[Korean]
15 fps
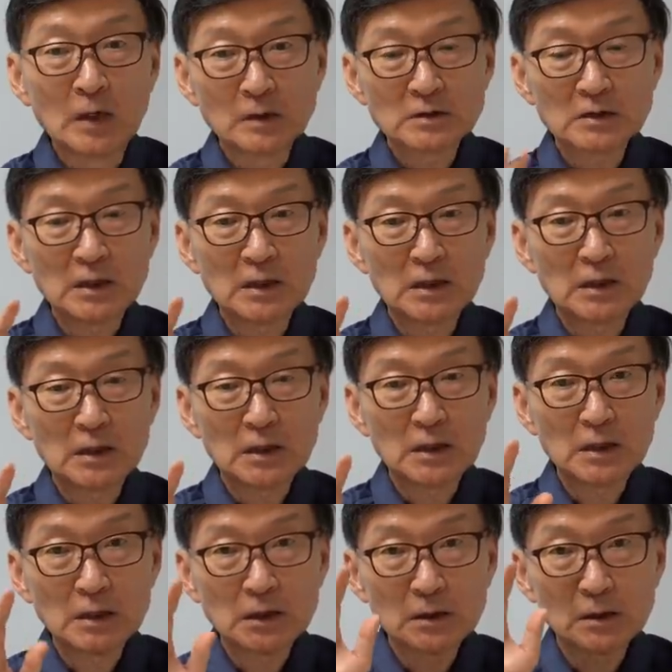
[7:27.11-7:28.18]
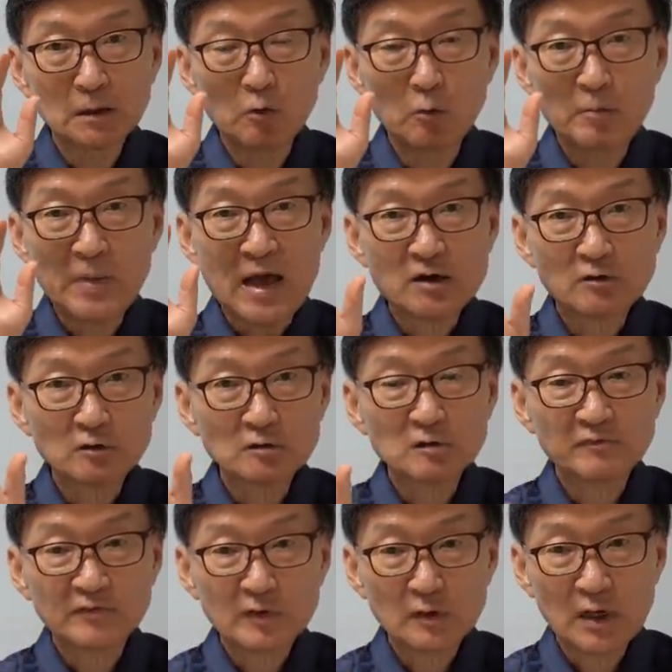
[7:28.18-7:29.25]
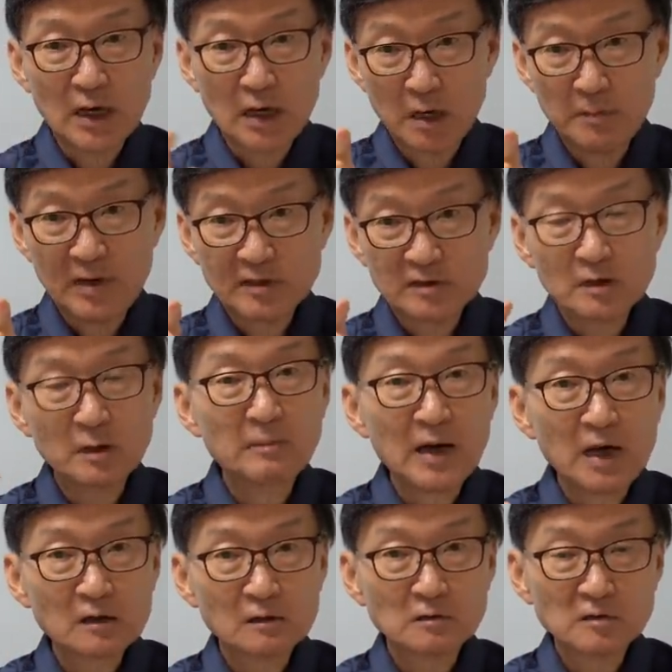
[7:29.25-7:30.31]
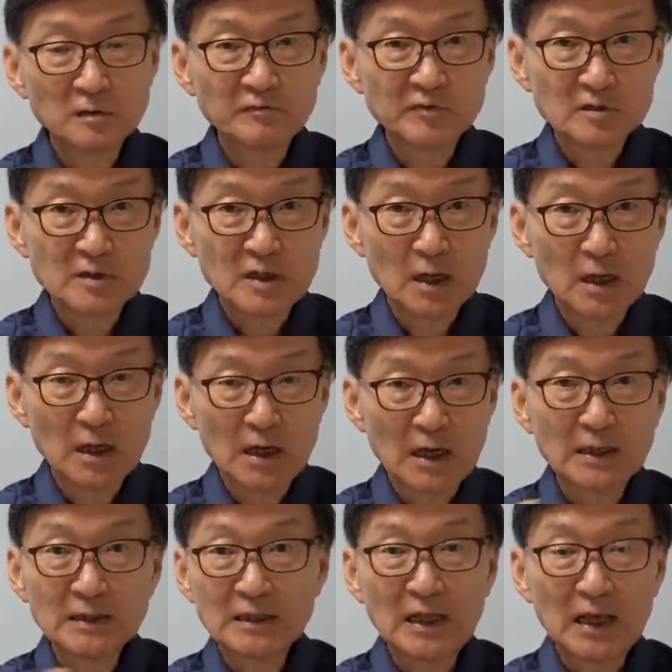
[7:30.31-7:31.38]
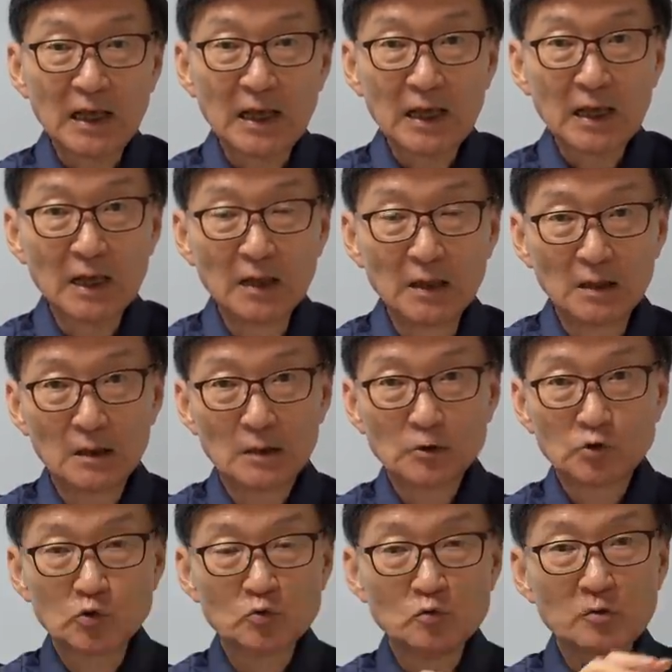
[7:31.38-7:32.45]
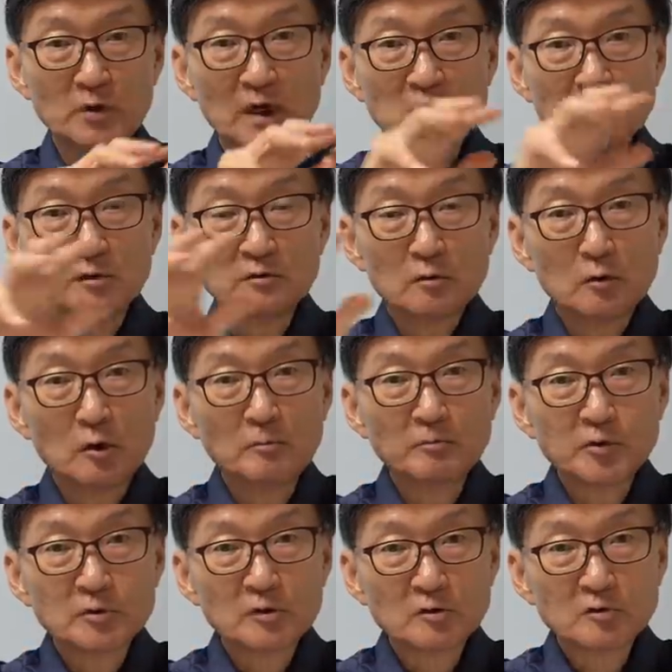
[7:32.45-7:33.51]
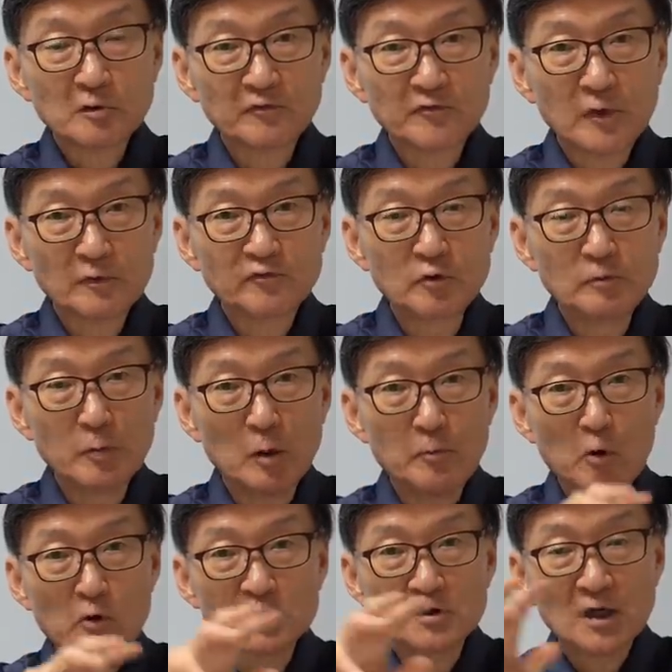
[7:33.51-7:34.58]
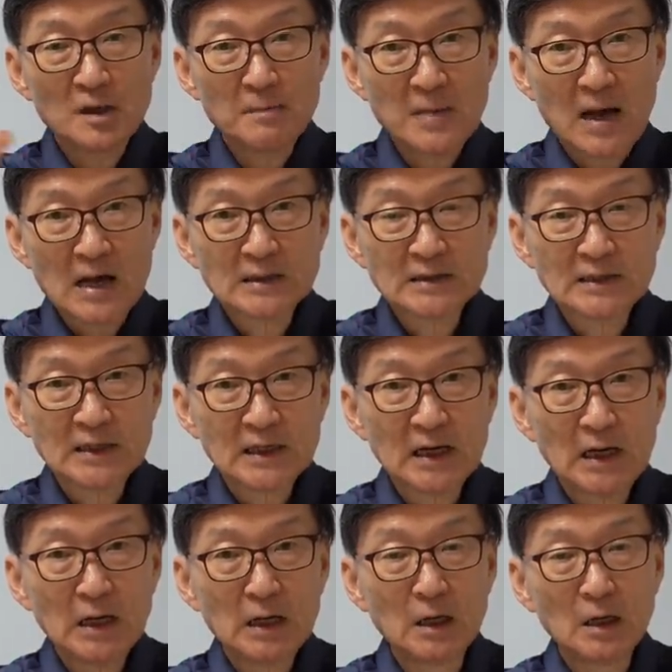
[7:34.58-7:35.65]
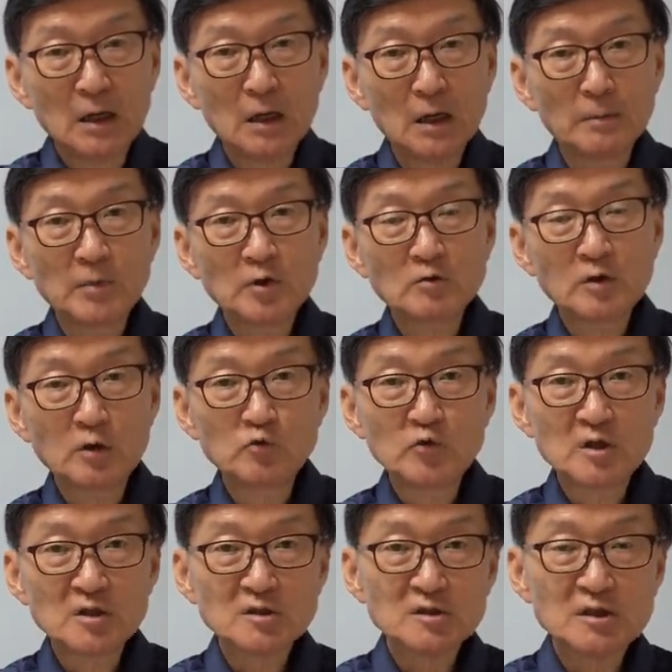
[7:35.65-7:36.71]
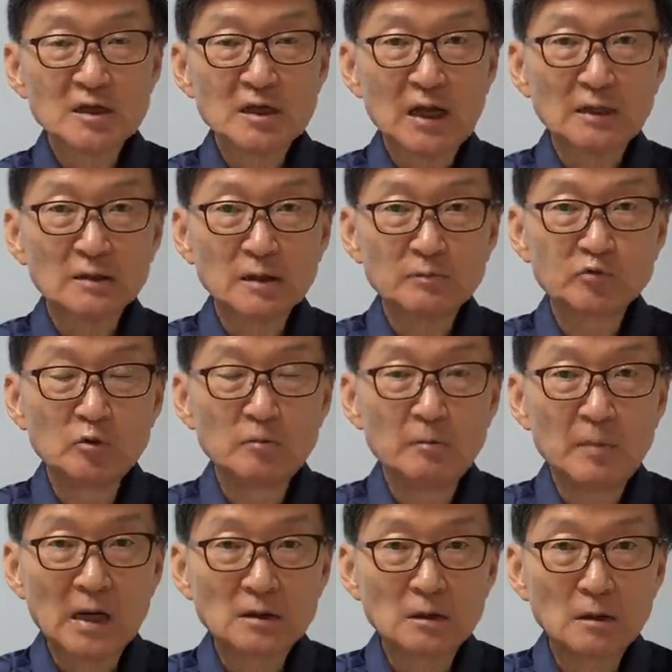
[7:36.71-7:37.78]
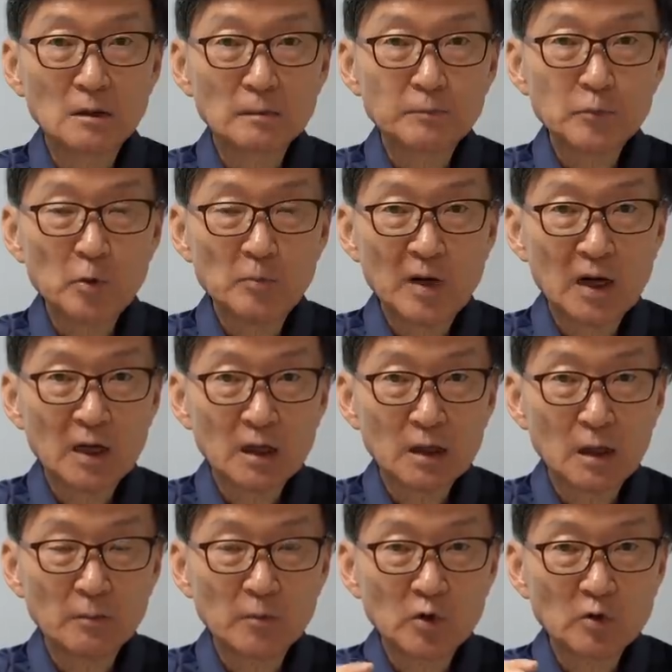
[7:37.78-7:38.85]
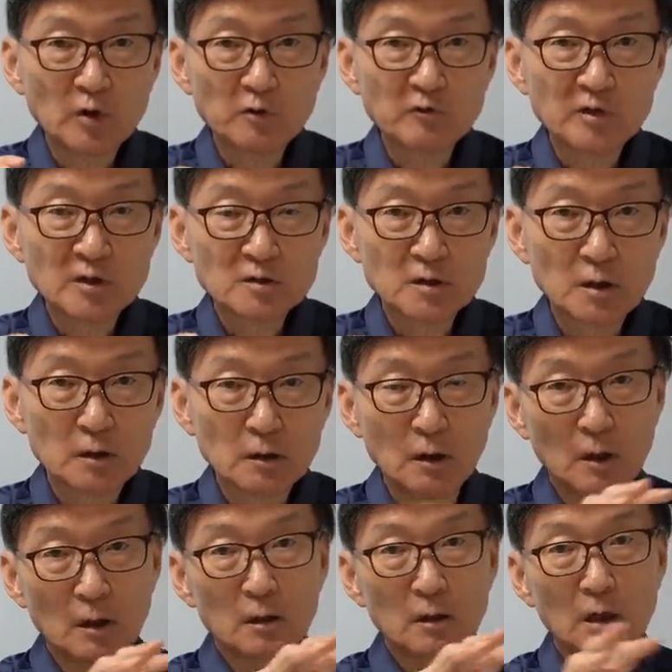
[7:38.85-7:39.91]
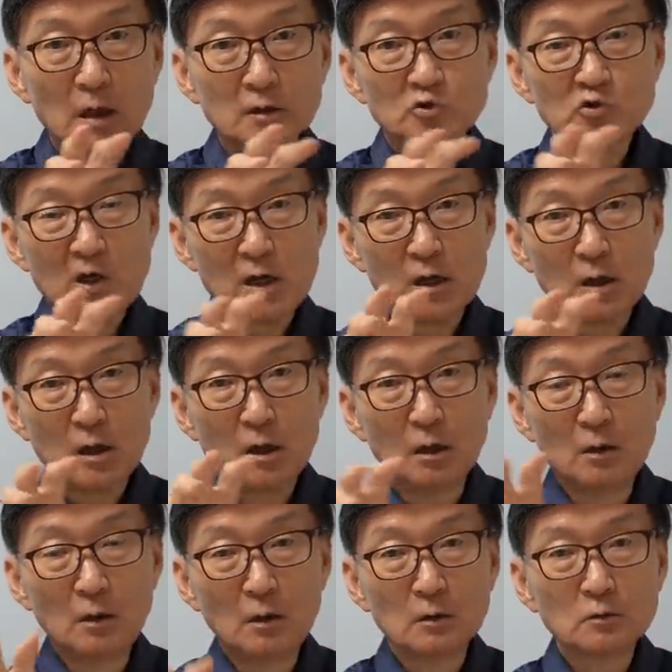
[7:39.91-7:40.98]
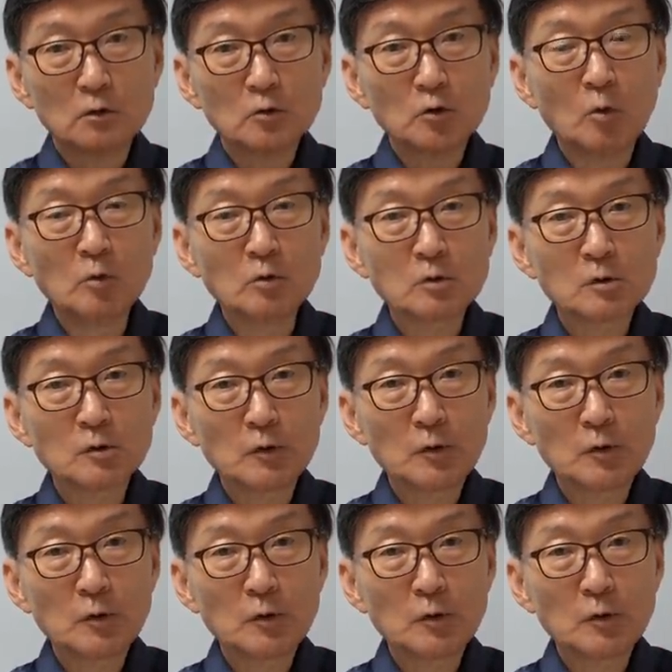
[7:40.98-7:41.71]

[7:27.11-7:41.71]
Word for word: 저 마이크로소프트가 MS가 마이크로소프트사가 한때 중국 내에서 컴퓨터 소프트 불법 복제가 많으니까 미국의 USTL한테 불만을 표명하니까 미국의 USTL이 야 차이나 너 너무